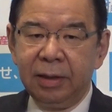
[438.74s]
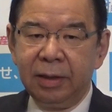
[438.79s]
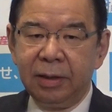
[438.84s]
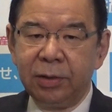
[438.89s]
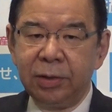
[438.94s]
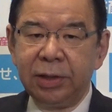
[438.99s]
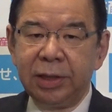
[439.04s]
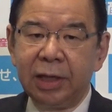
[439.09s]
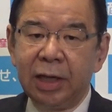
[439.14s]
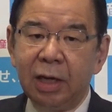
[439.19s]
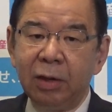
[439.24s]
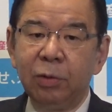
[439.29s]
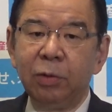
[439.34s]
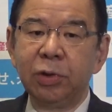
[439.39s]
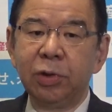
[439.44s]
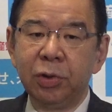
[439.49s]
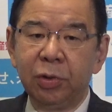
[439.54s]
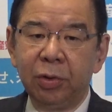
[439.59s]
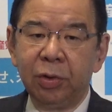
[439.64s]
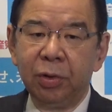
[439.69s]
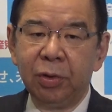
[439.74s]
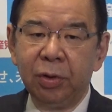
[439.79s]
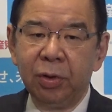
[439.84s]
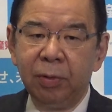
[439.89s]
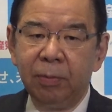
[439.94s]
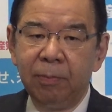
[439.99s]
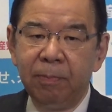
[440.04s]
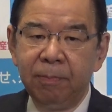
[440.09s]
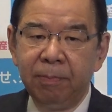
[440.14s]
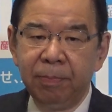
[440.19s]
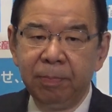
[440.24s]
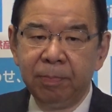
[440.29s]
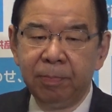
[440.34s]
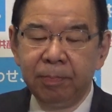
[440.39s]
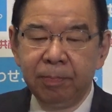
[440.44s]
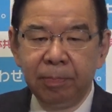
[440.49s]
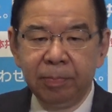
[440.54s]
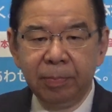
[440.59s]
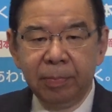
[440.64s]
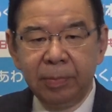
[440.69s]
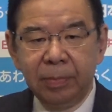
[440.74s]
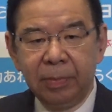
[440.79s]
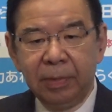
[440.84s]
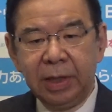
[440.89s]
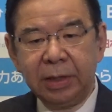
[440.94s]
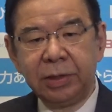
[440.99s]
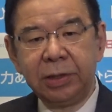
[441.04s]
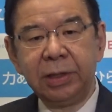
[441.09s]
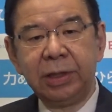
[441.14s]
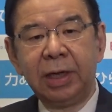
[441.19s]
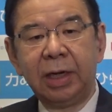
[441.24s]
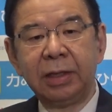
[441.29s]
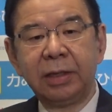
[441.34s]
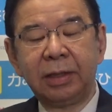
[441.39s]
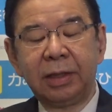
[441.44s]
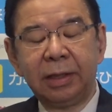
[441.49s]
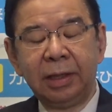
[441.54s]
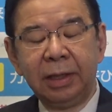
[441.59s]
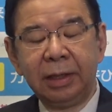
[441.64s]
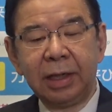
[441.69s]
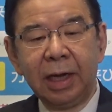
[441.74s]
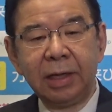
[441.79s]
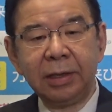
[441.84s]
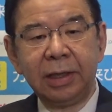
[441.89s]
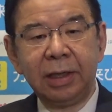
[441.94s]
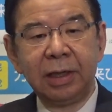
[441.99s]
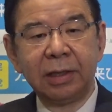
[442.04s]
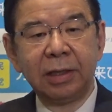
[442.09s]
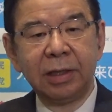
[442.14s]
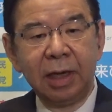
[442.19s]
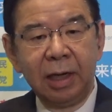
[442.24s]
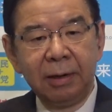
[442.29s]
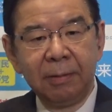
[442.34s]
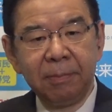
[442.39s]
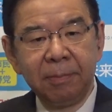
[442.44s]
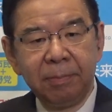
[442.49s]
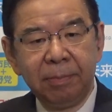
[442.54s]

そして観光庁。についてですに対してですね、